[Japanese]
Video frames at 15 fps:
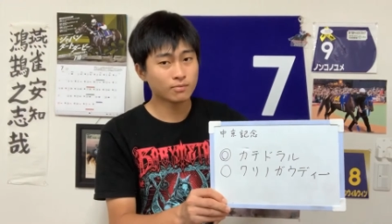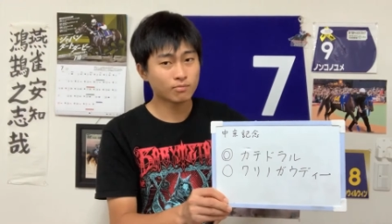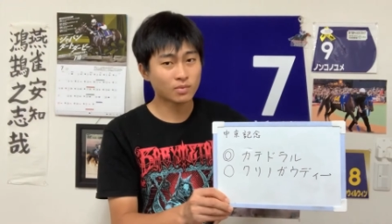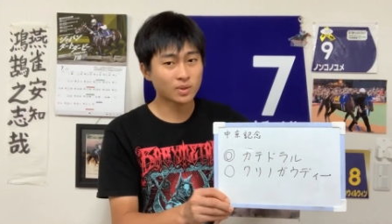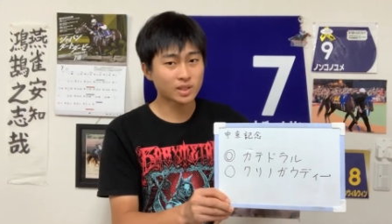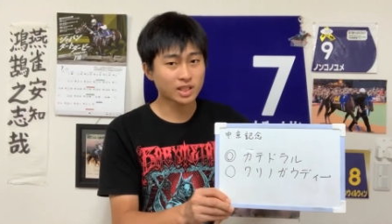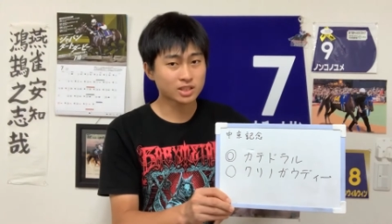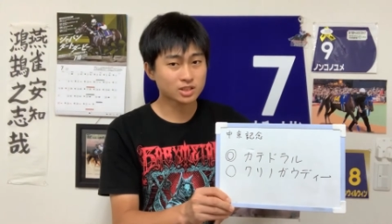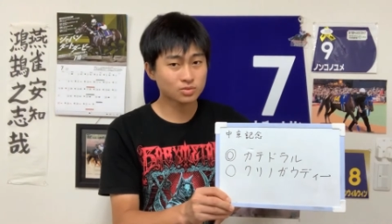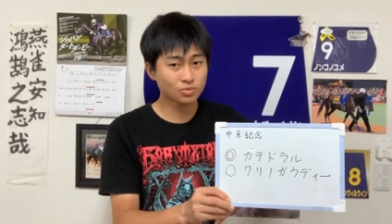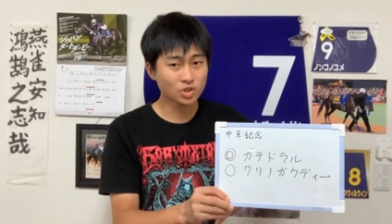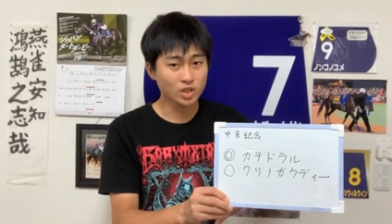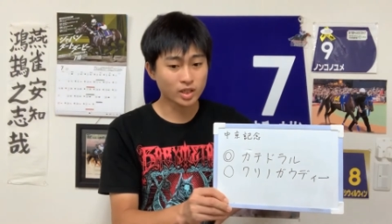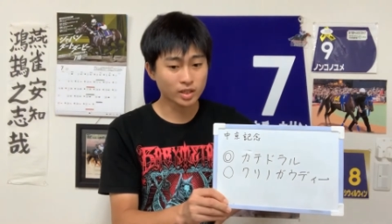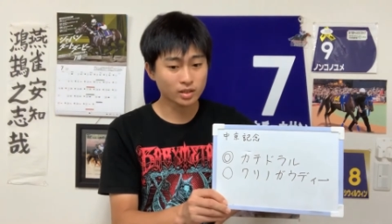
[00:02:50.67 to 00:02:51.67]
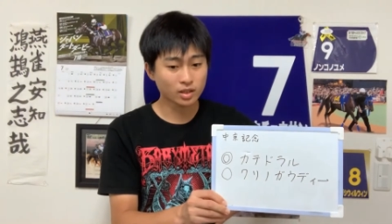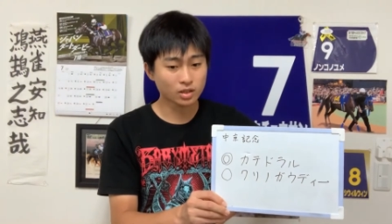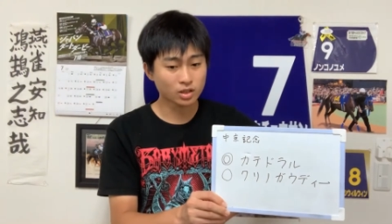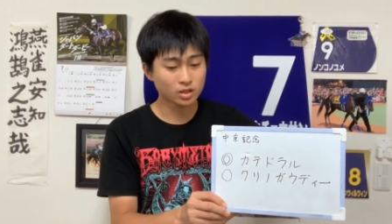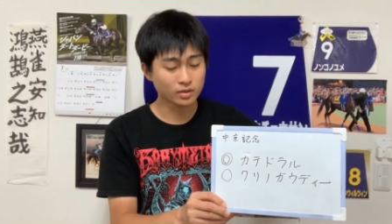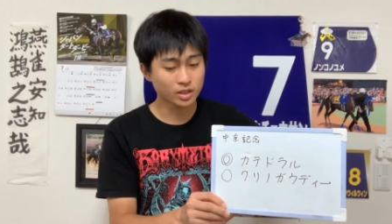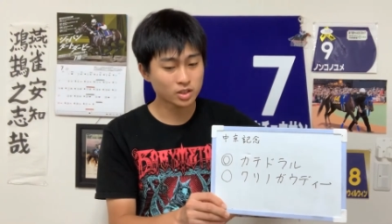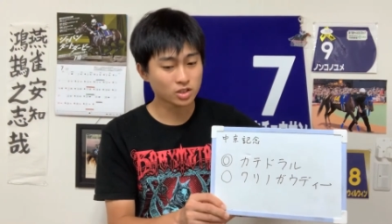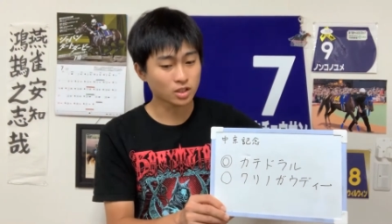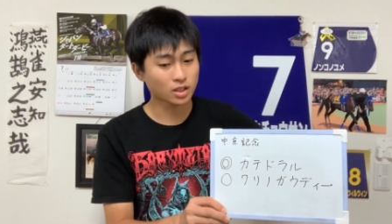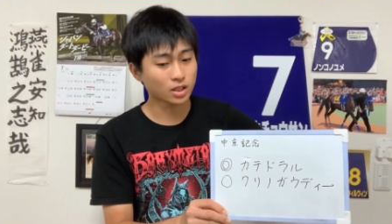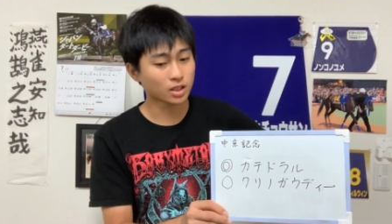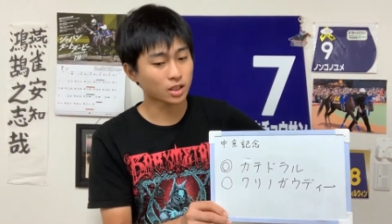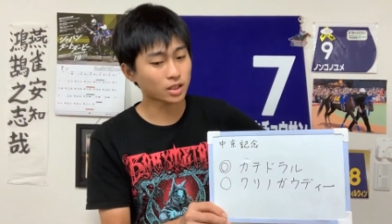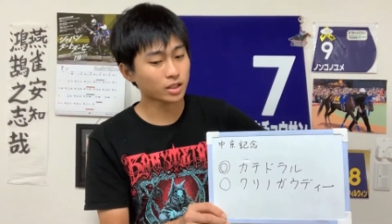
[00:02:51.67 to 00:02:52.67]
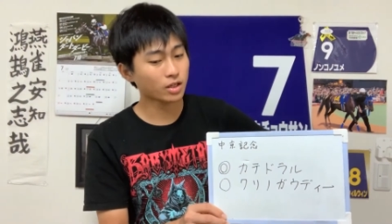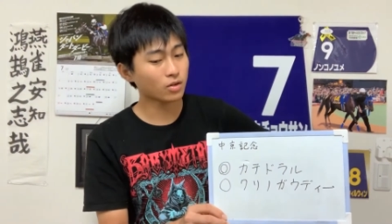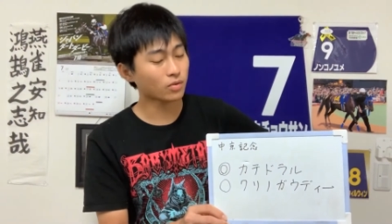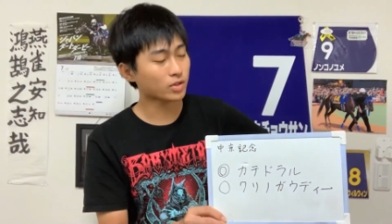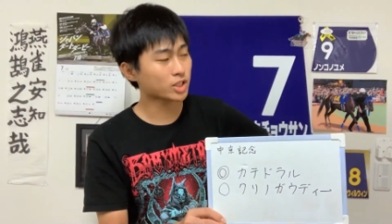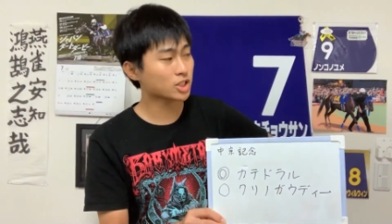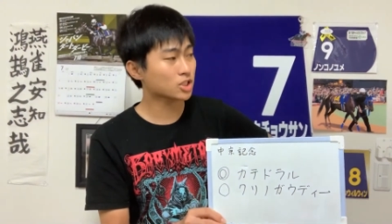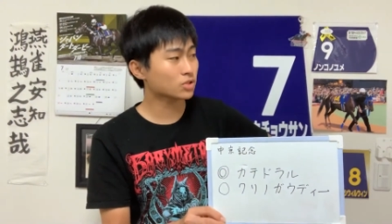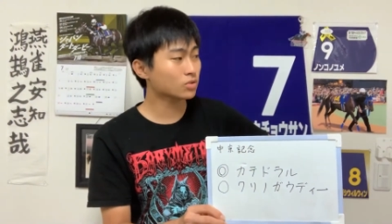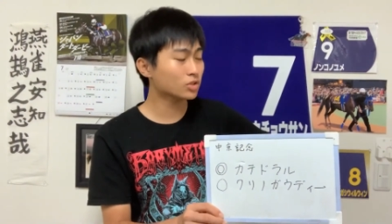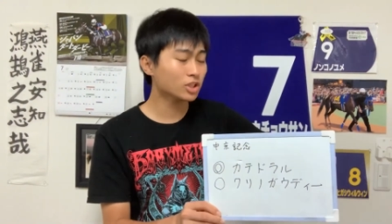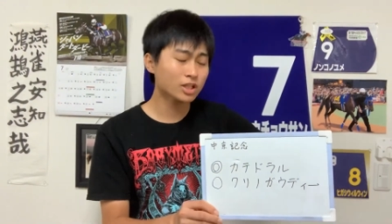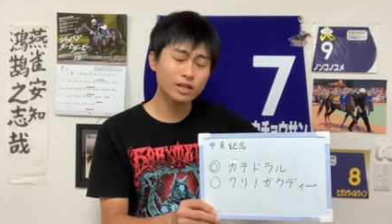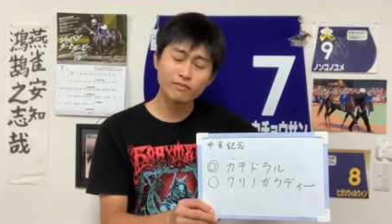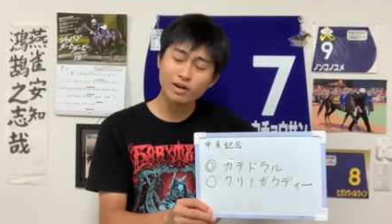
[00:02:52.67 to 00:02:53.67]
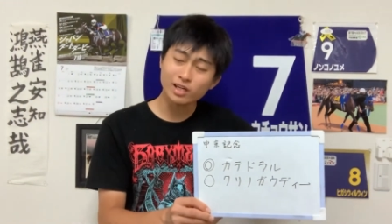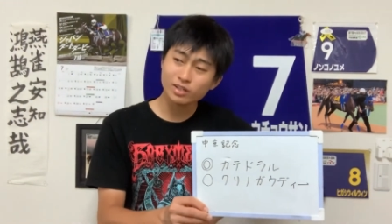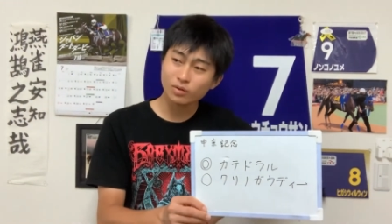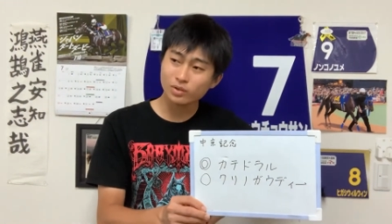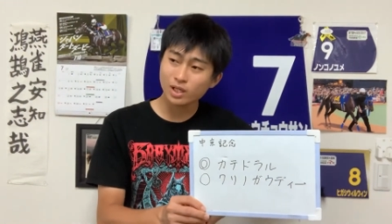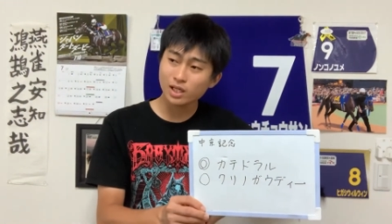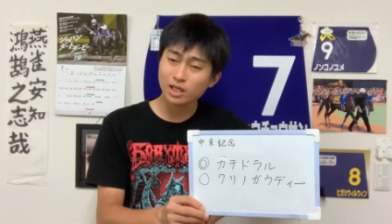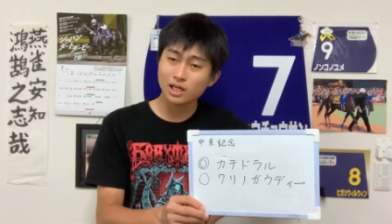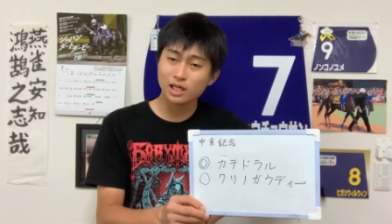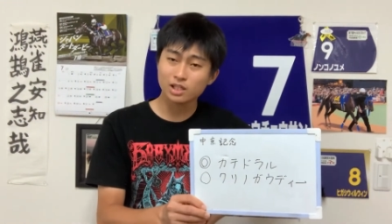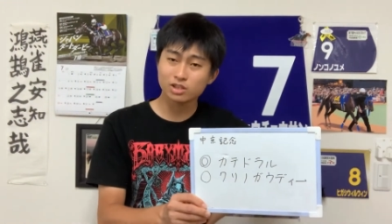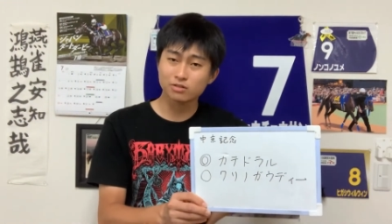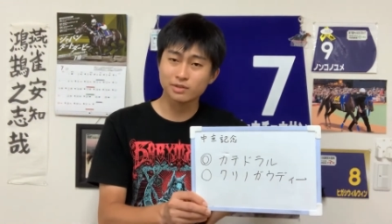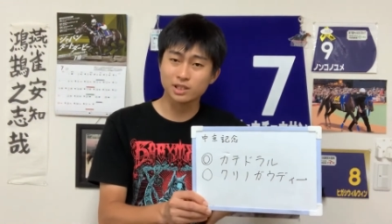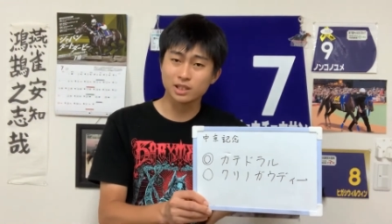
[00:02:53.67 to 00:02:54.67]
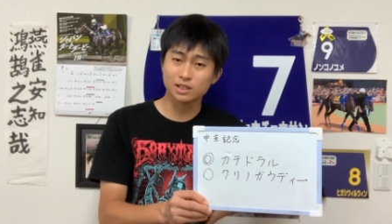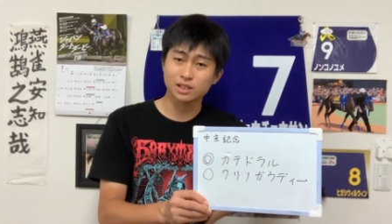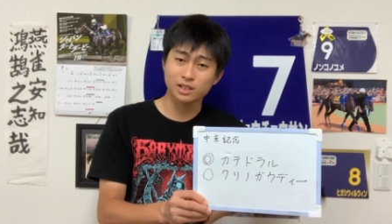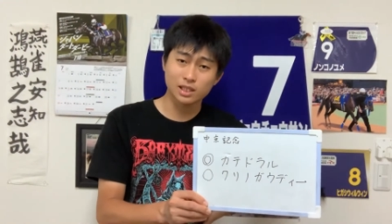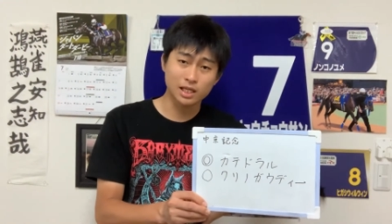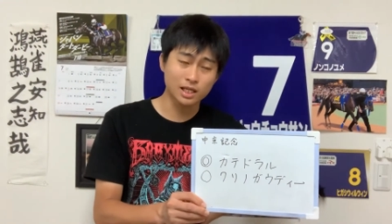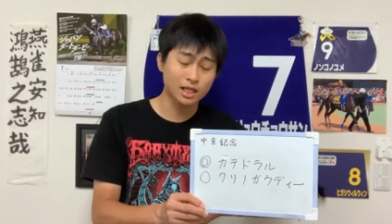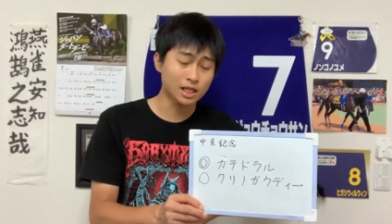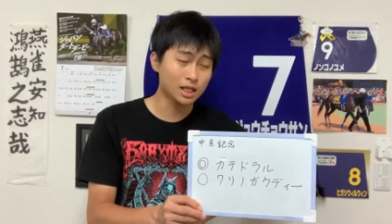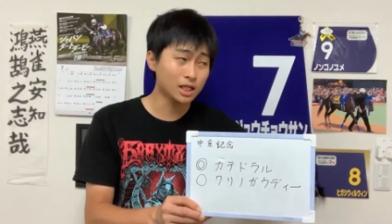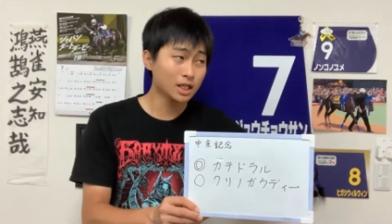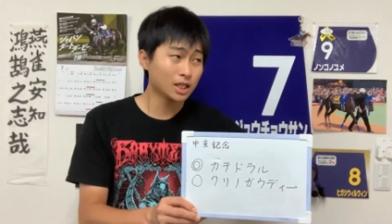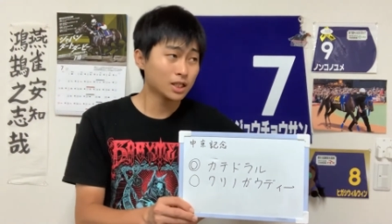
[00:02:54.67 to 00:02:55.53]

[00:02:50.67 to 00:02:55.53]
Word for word: まあ、休みに入ったっていうのはいいんじゃないかな結構気性にね割と難がある馬なんでね